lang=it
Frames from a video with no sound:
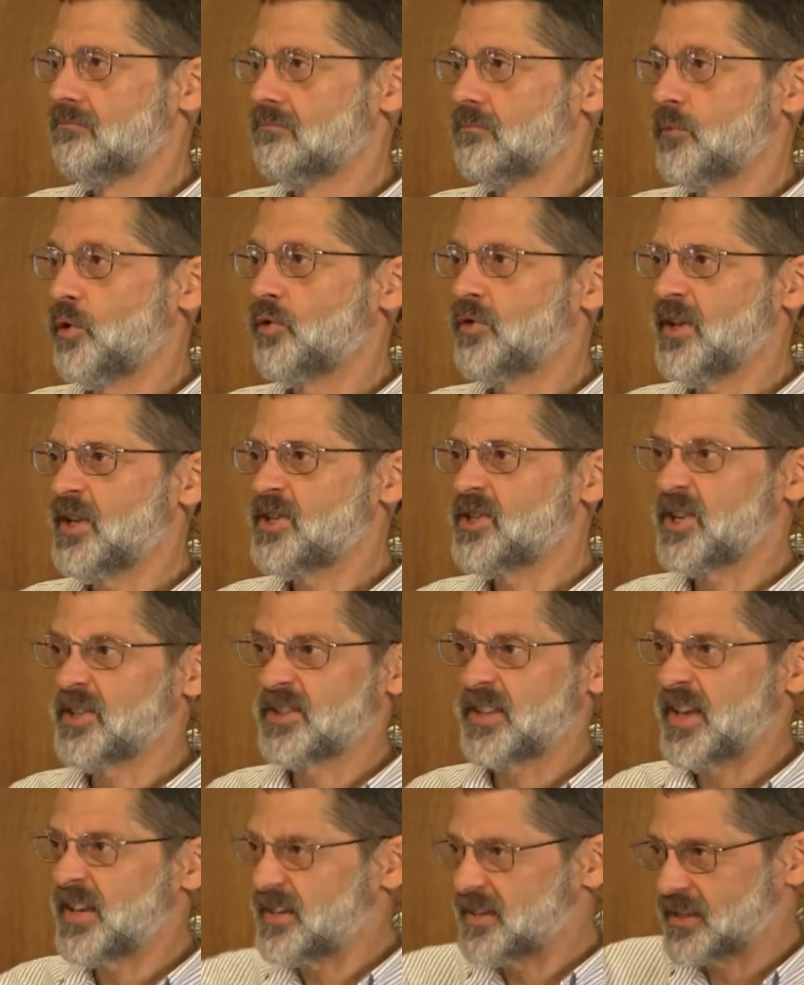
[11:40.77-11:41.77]
Non dice
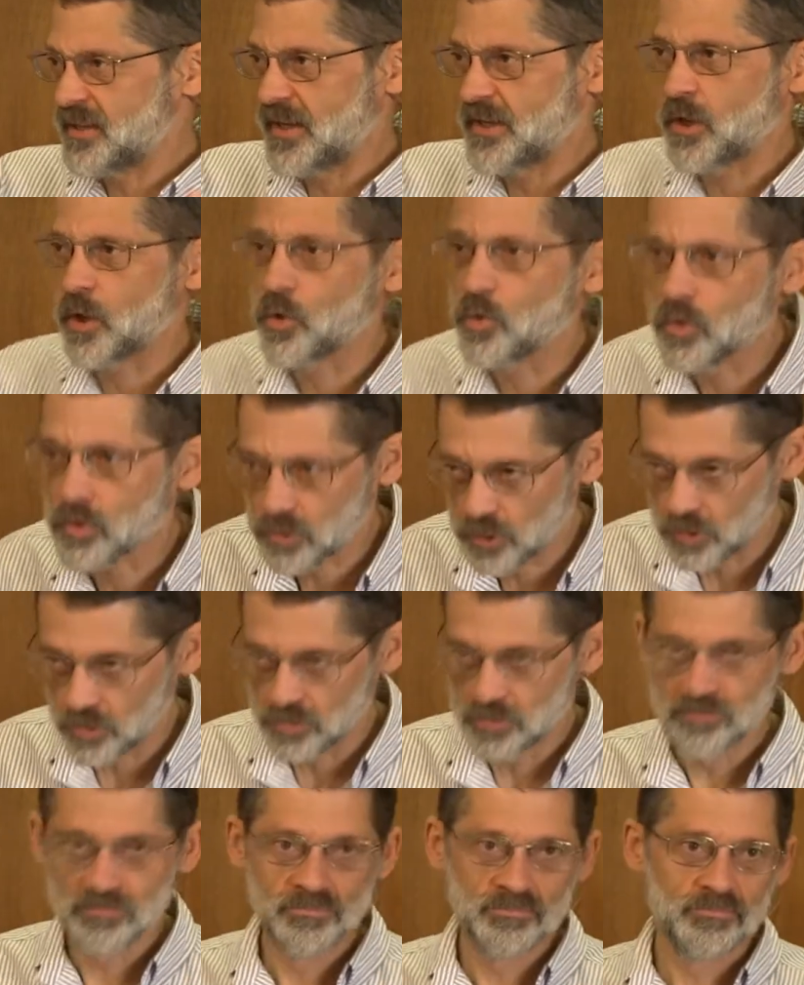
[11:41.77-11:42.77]
se sei
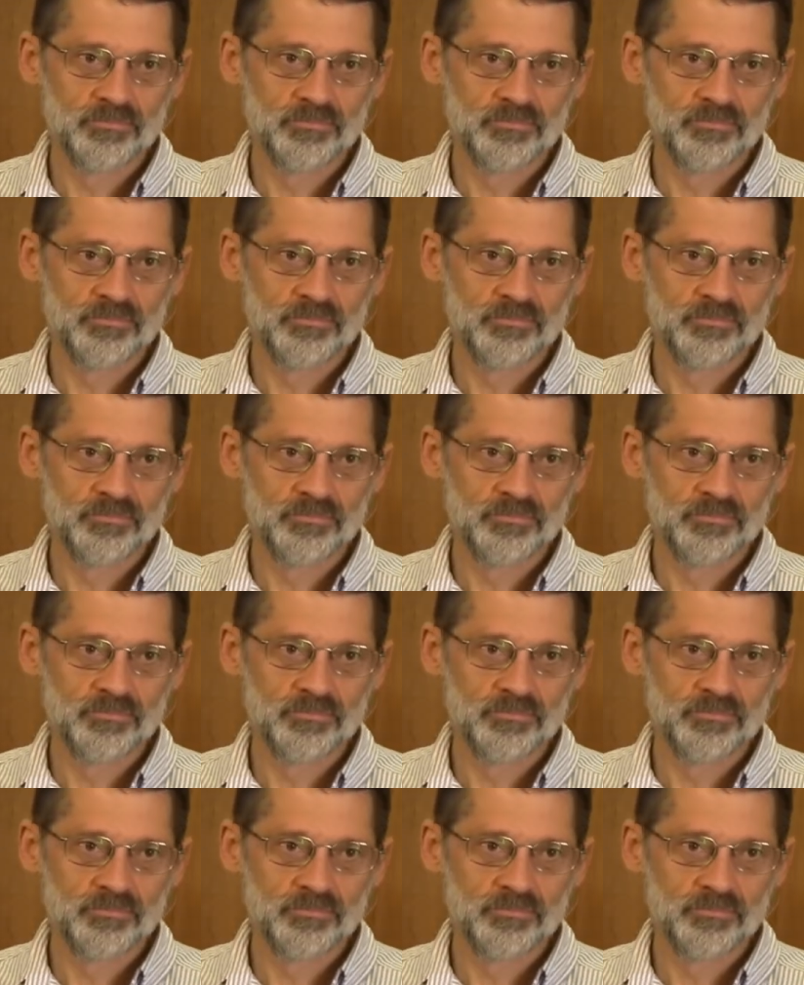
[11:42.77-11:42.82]
d'accordo.